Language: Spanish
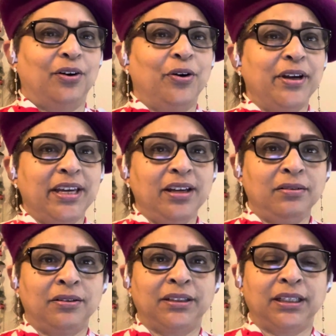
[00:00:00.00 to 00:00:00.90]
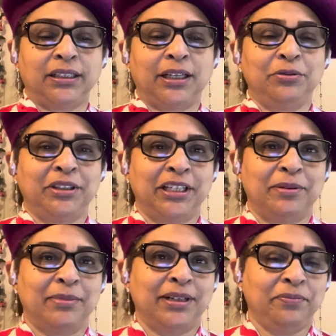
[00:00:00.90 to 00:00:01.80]
Hoy quiero tratar un
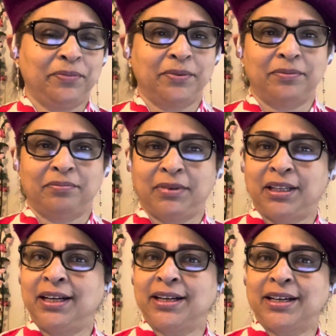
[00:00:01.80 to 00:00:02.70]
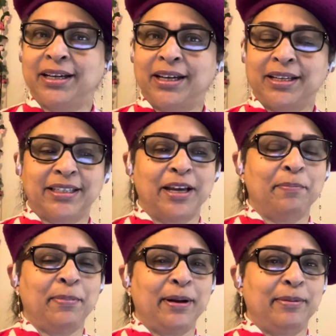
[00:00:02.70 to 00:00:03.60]
tema en el que
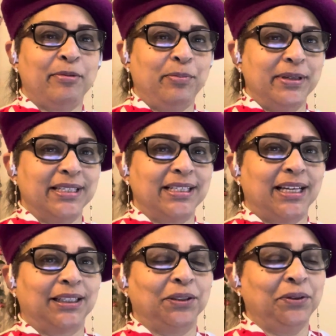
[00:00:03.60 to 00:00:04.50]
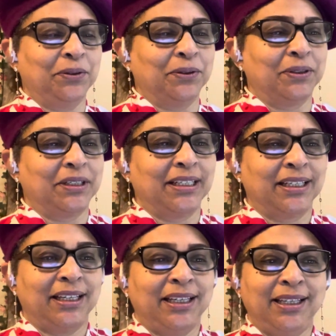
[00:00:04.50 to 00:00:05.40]
siempre vivo pensando
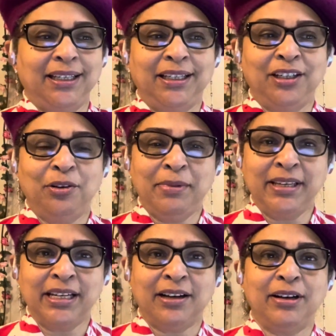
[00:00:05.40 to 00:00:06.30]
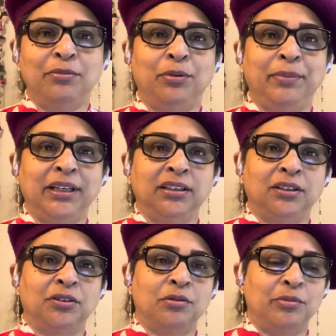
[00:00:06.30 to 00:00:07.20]
y no me llegaba el
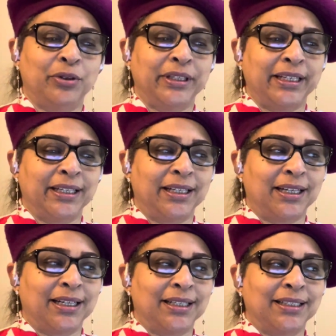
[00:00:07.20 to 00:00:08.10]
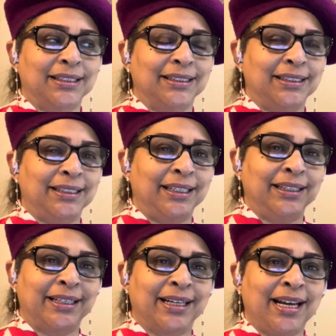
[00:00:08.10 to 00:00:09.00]
momento como de, de
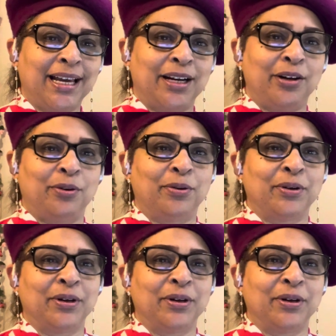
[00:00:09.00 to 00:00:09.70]
entregarlo